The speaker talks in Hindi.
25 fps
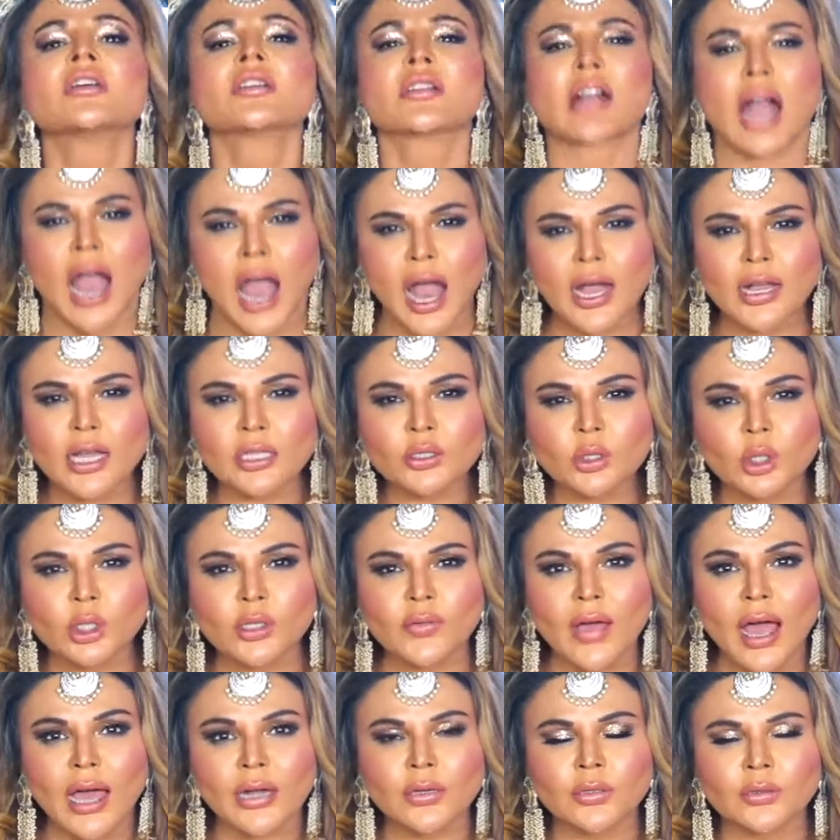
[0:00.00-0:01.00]
कहाँ
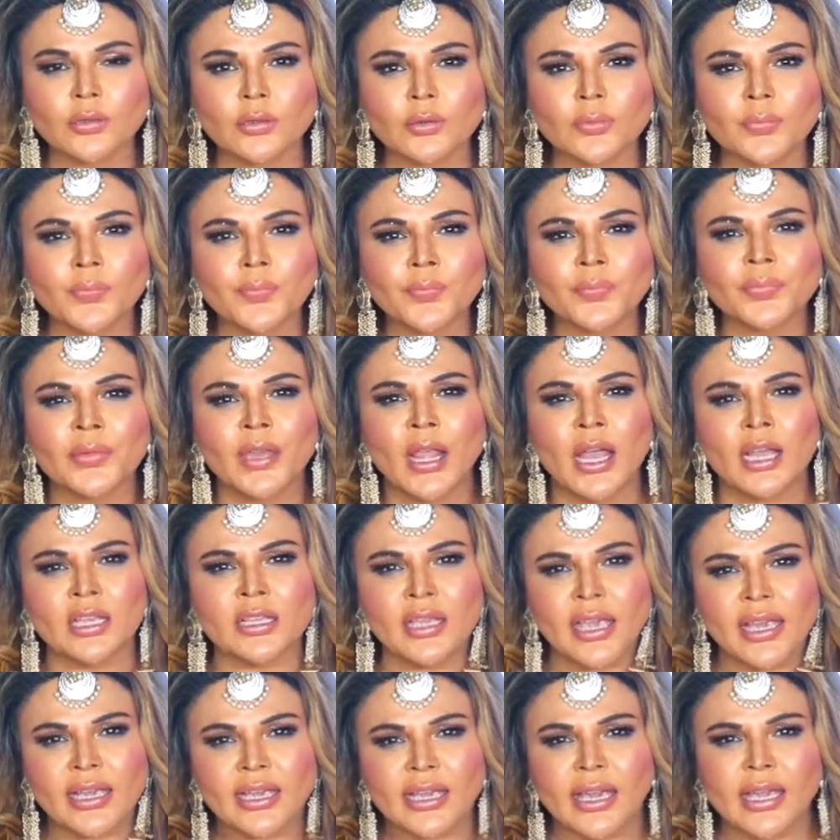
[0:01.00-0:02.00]
कसूरवार हूँ
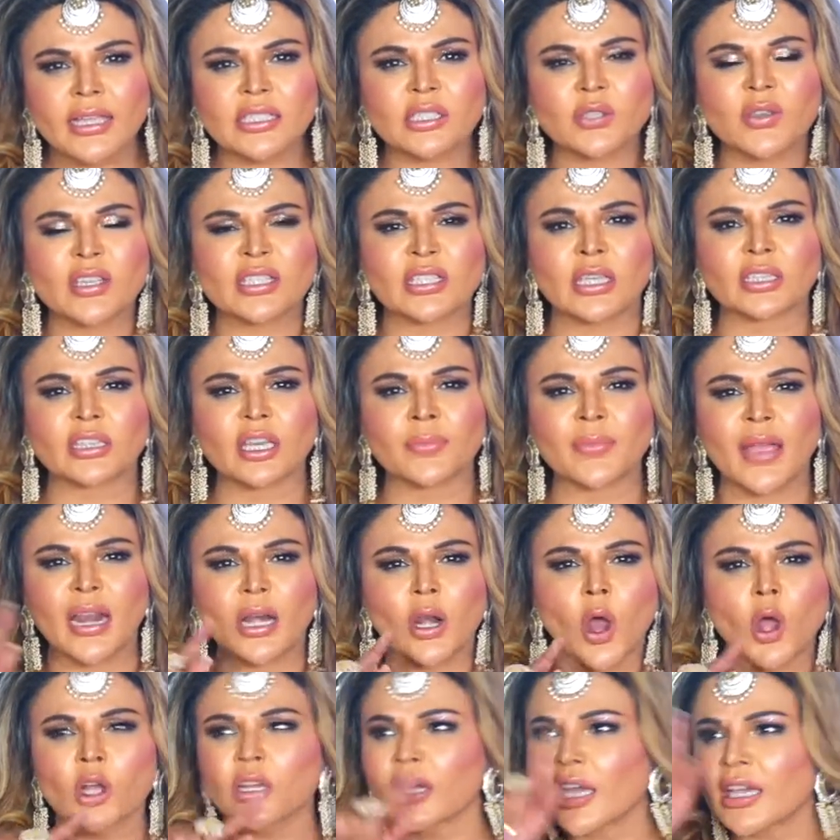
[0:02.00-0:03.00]
इक्कीसवीं सदी में
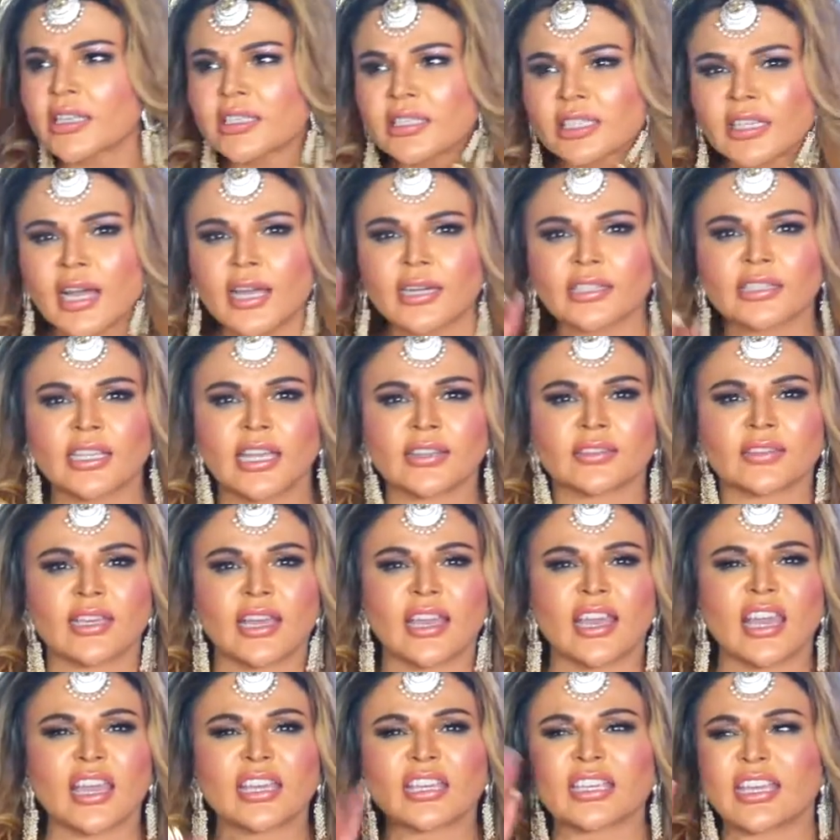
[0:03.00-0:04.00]
लोग किस कर देते
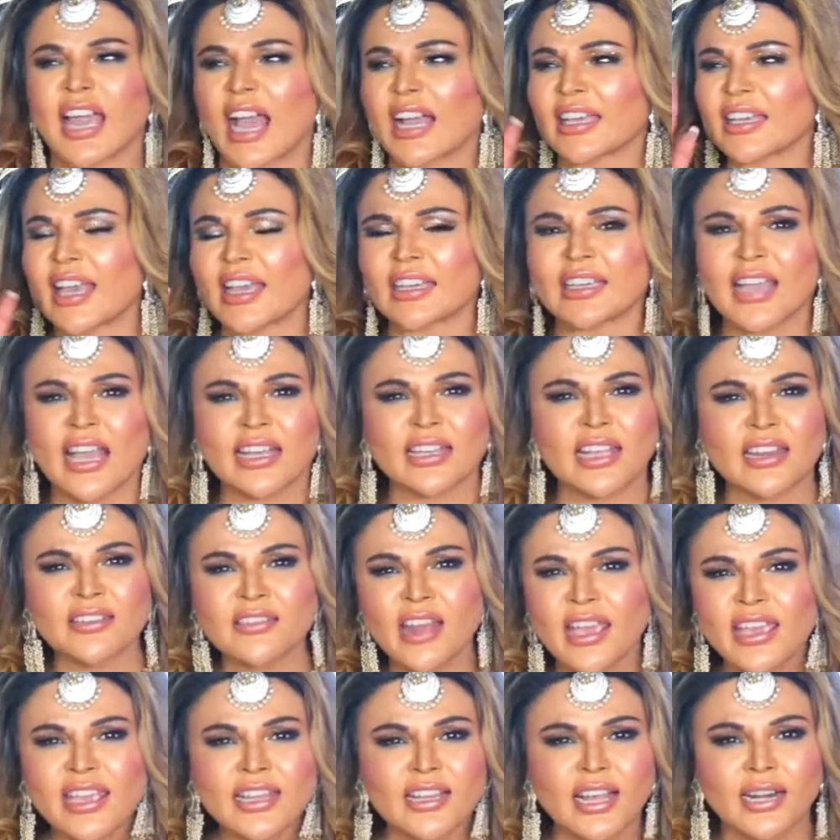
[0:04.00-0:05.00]
हैं क्या क्या क्या क्या
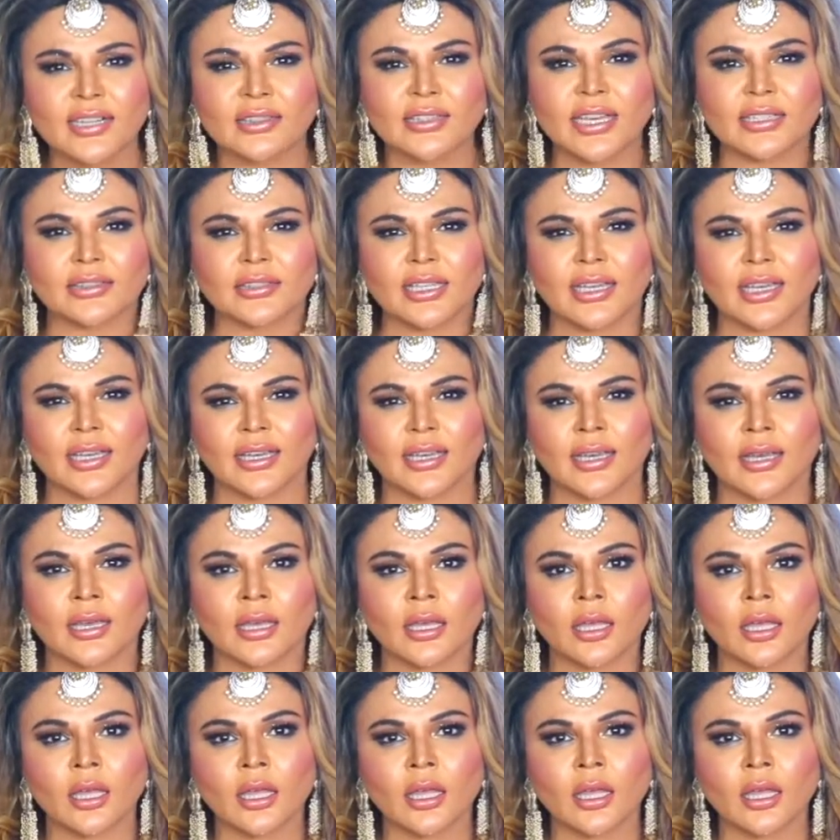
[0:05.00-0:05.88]
नहीं कर देते हैं